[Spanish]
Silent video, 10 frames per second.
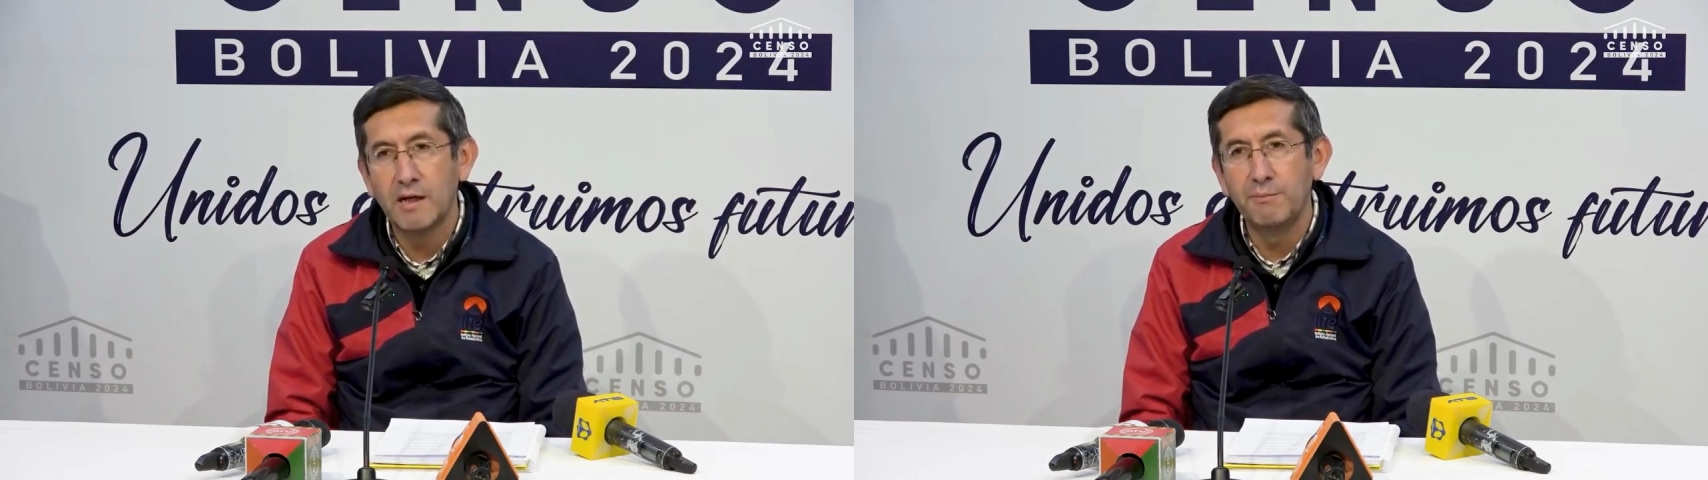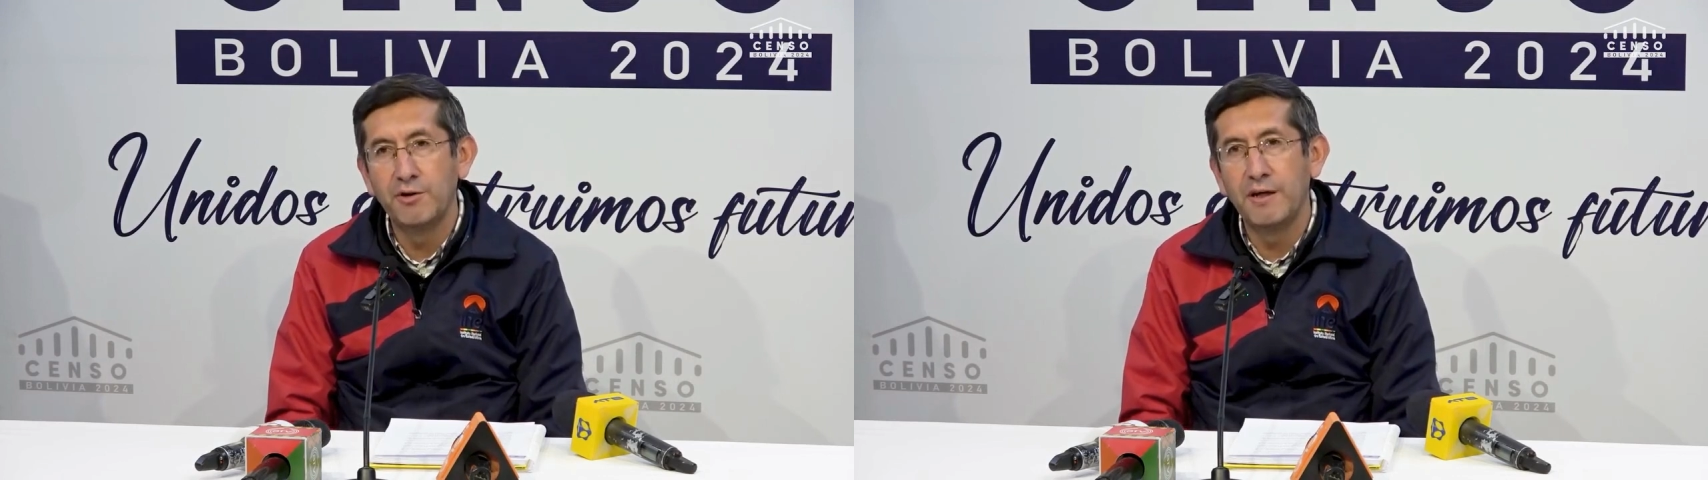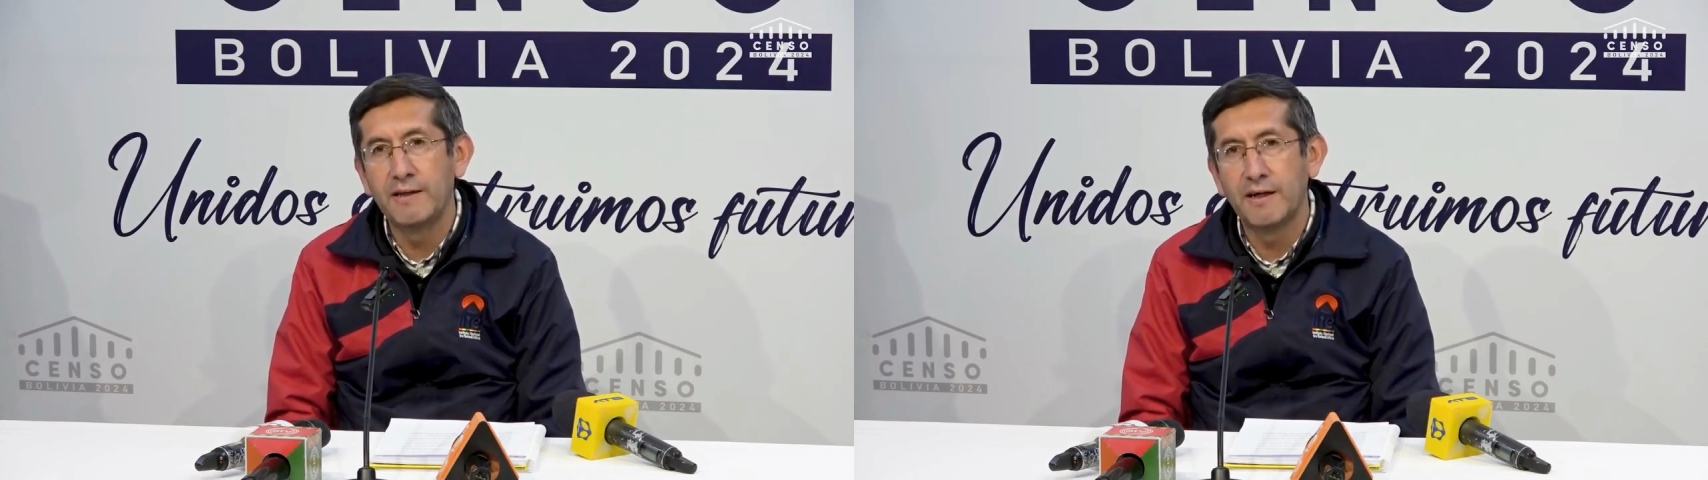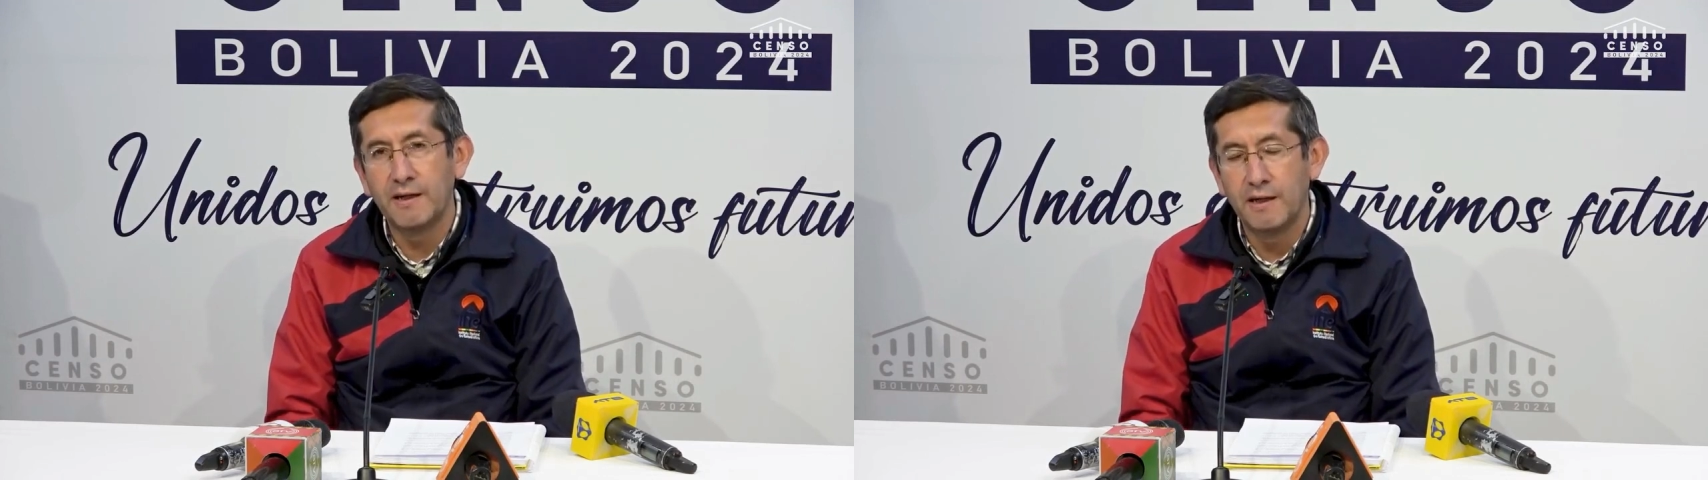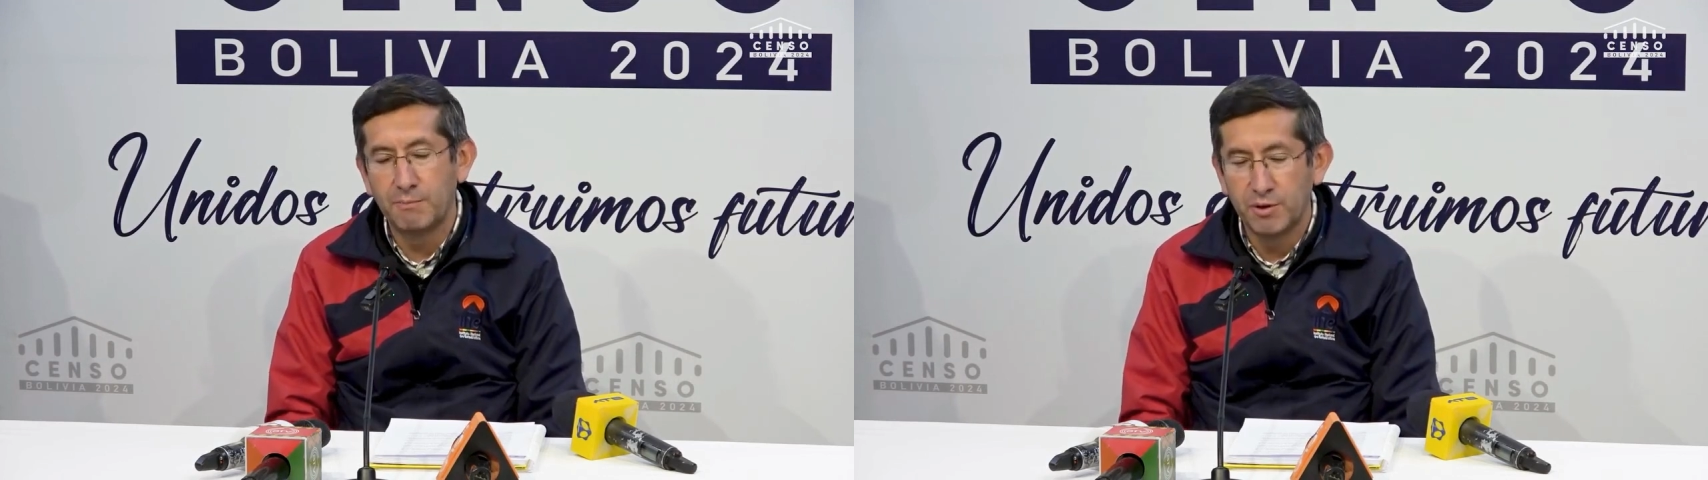
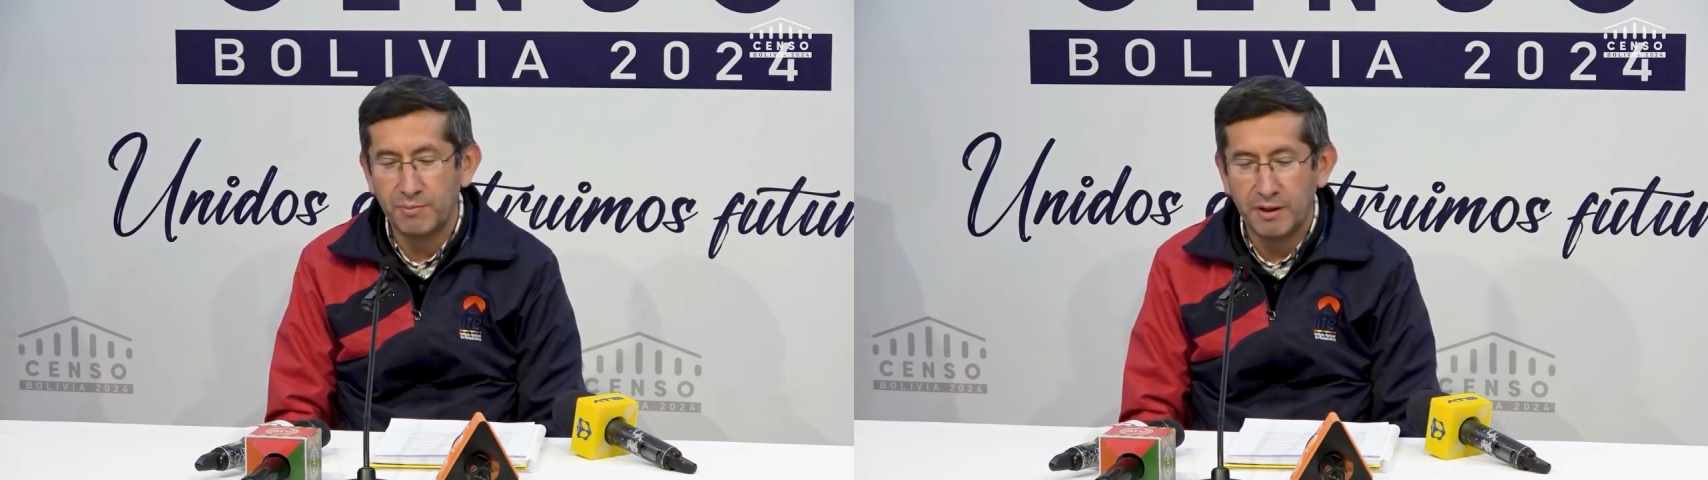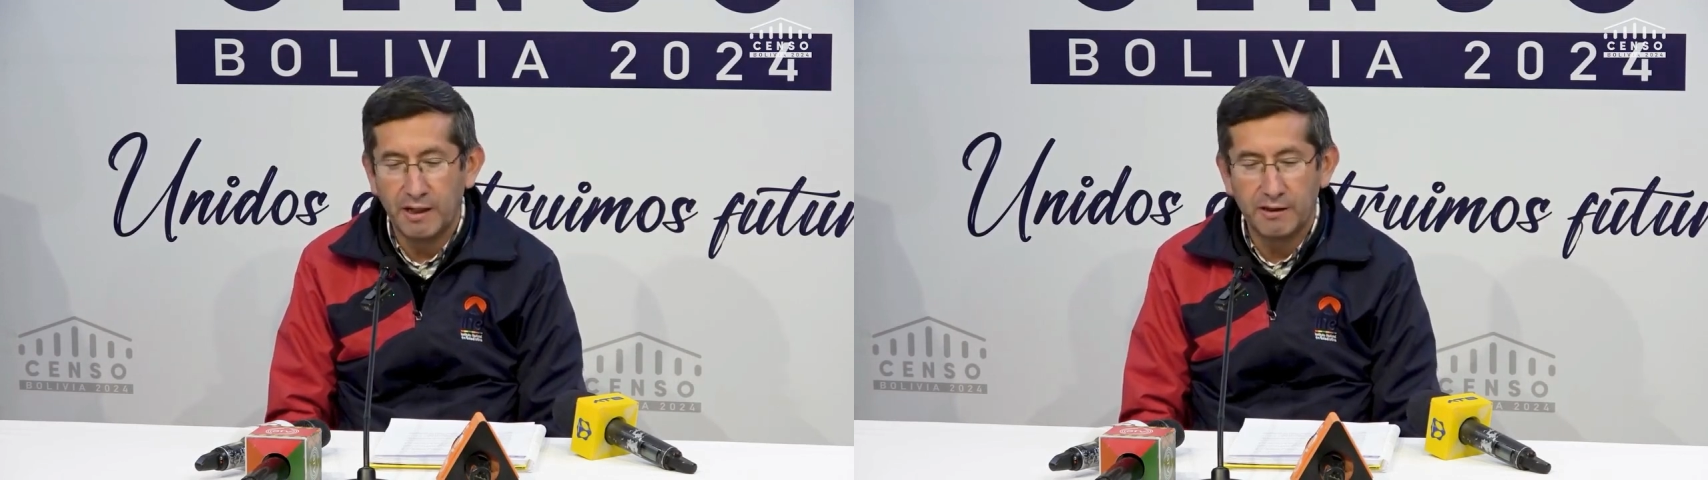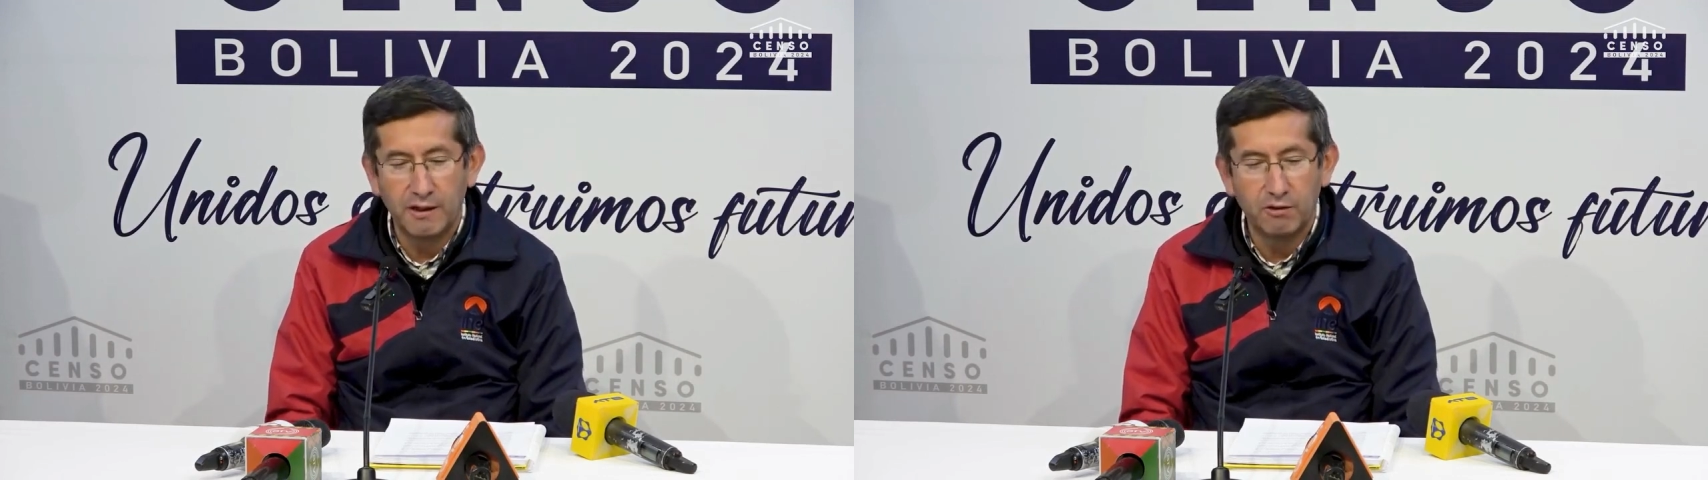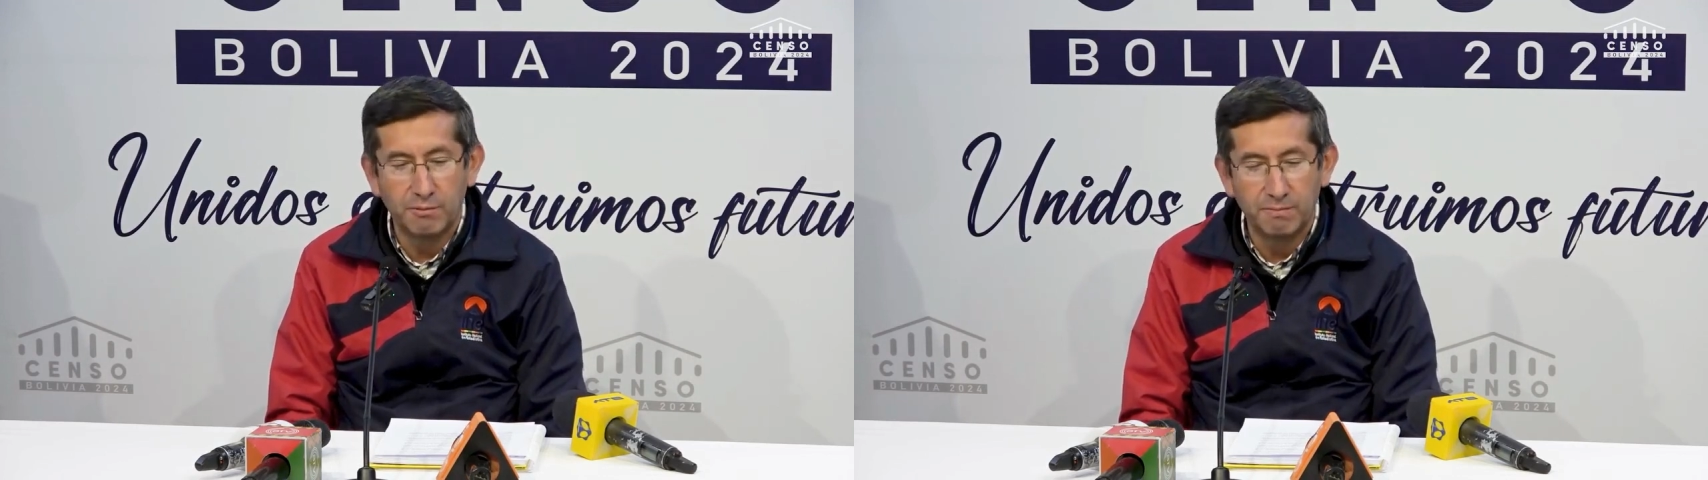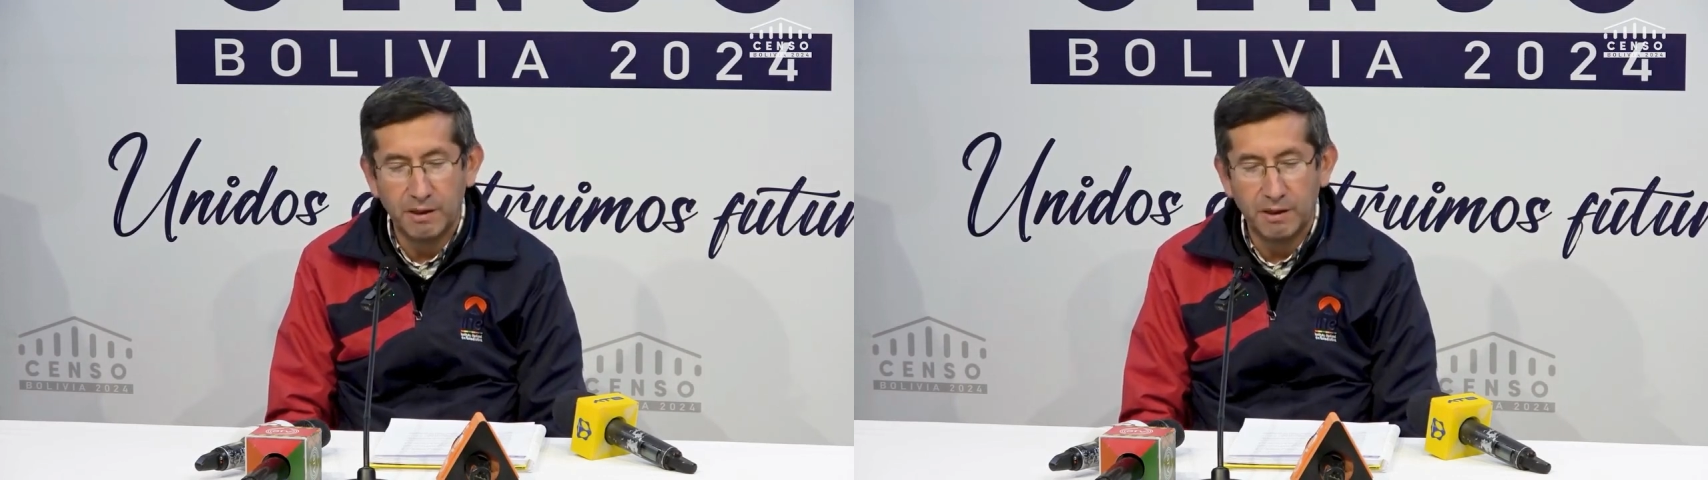camioneta que era propiedad del,